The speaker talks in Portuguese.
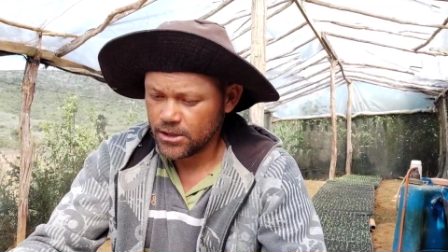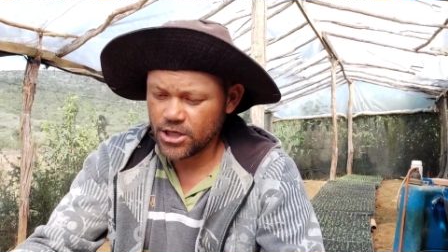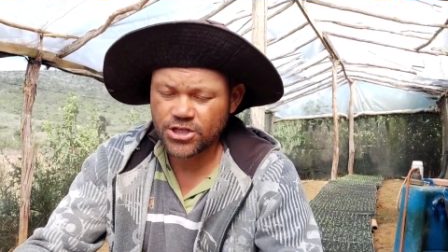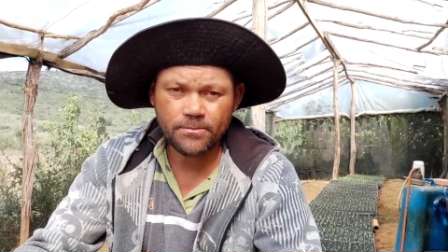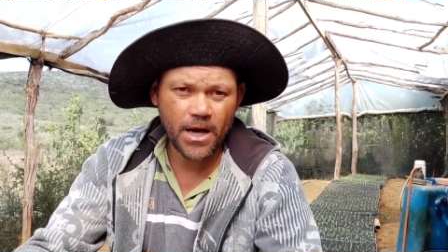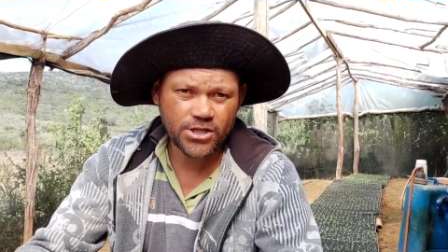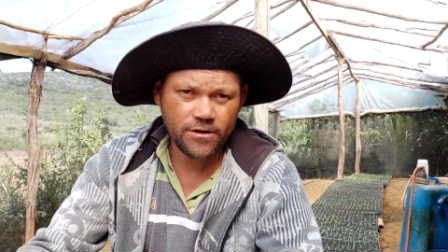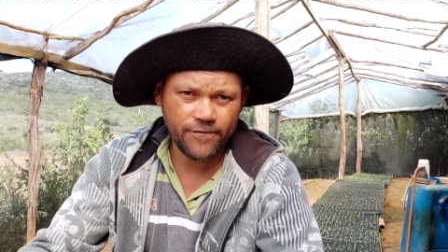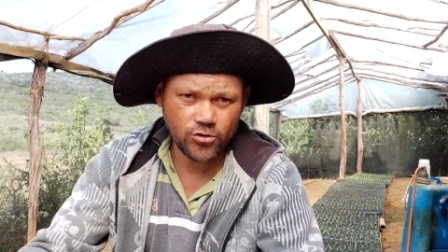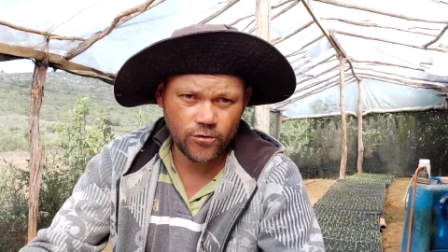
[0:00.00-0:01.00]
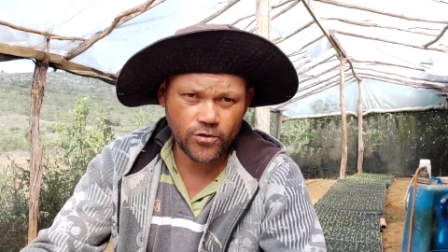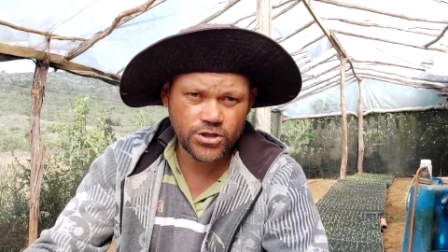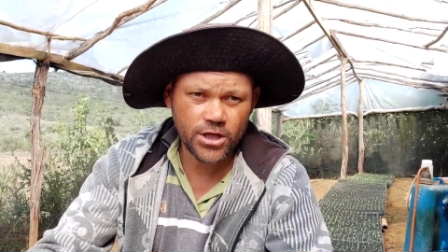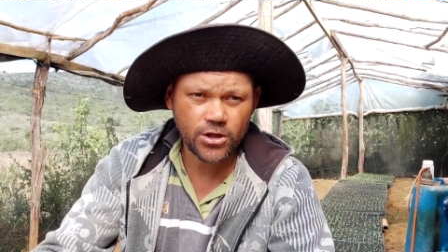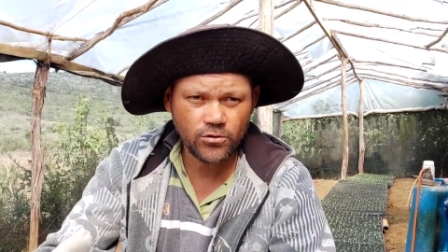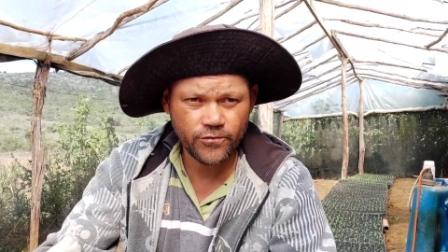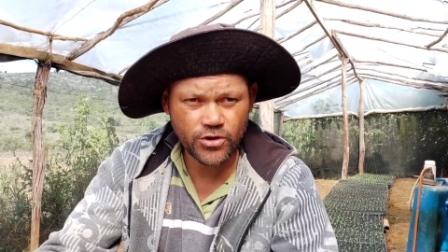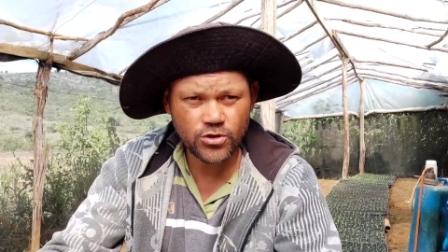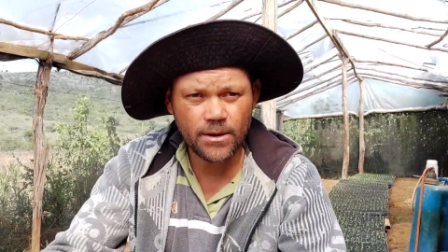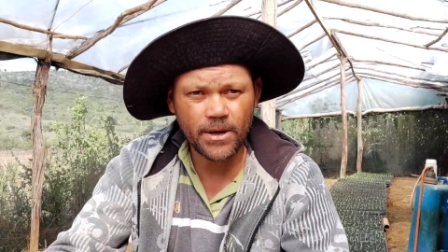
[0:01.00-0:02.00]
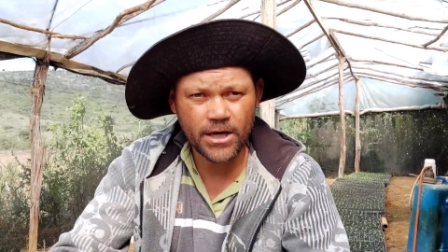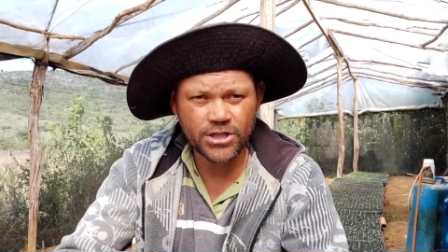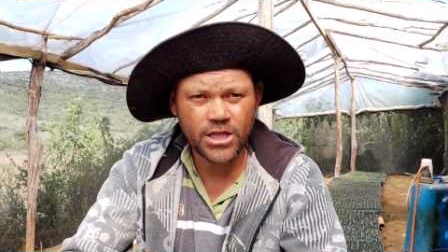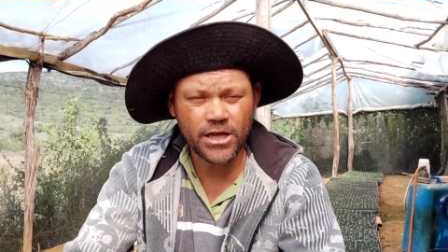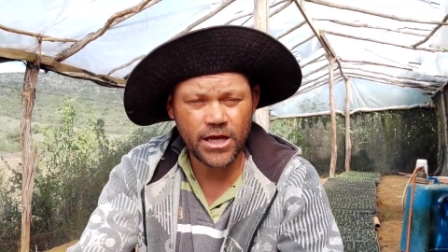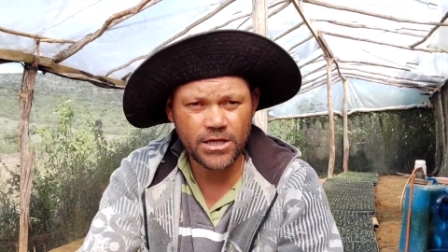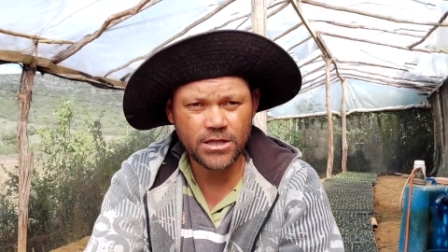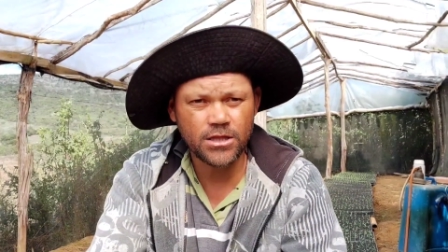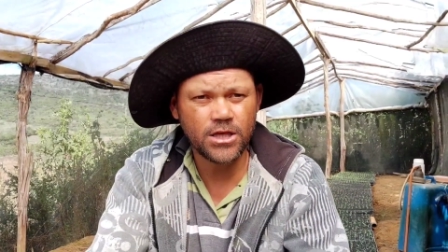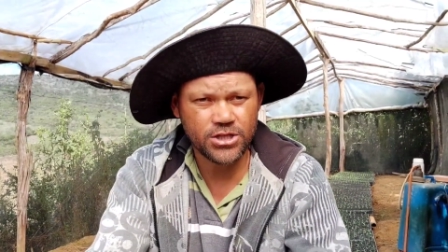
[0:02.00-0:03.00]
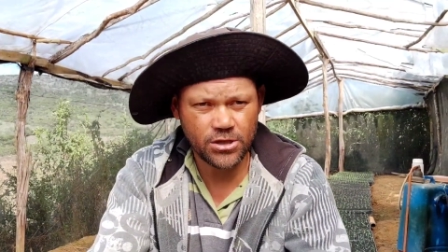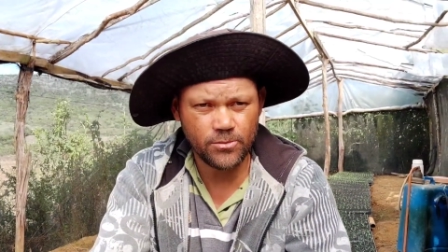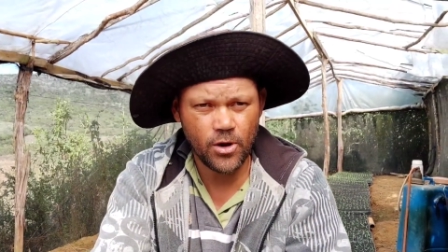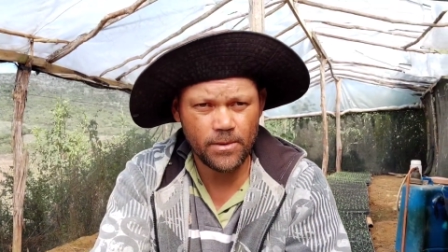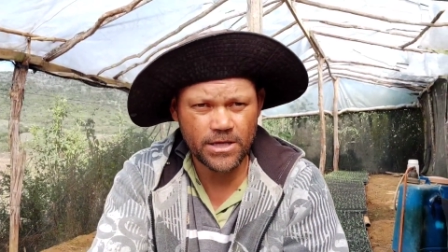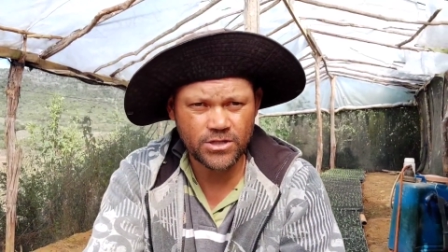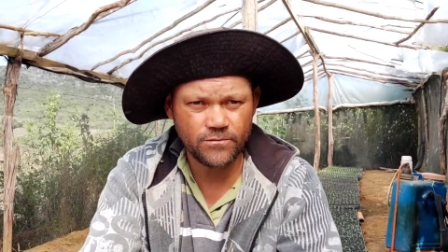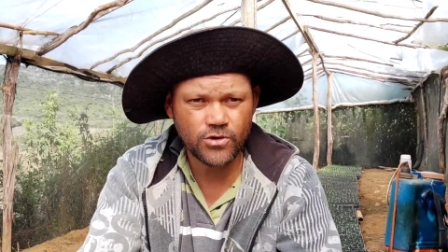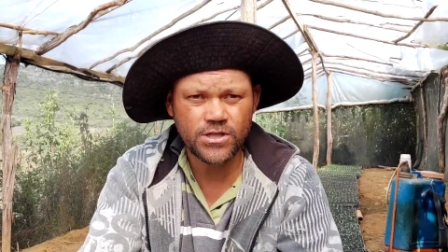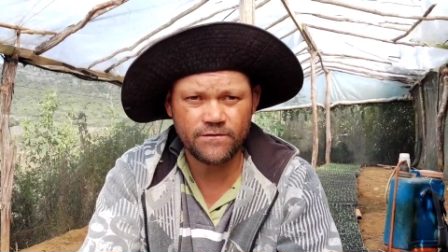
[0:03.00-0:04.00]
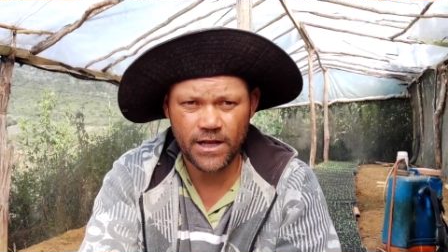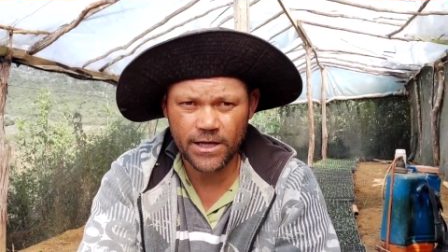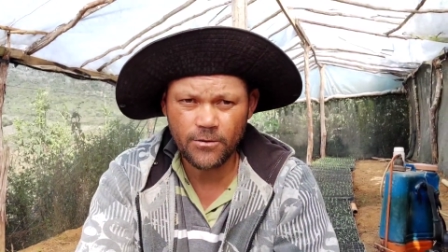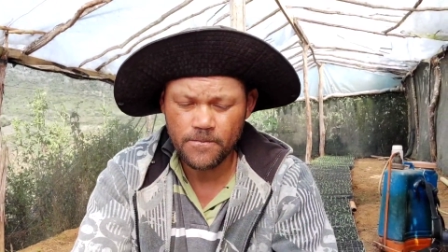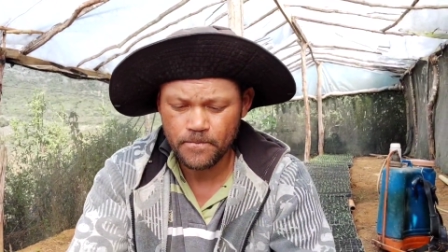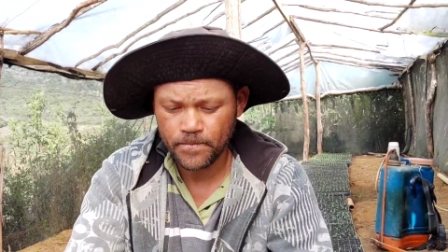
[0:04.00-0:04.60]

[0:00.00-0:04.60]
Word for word: deixa embaixo que faltou você que no vídeo da manhã estarei aí deixando meu abraço de você. Valeu.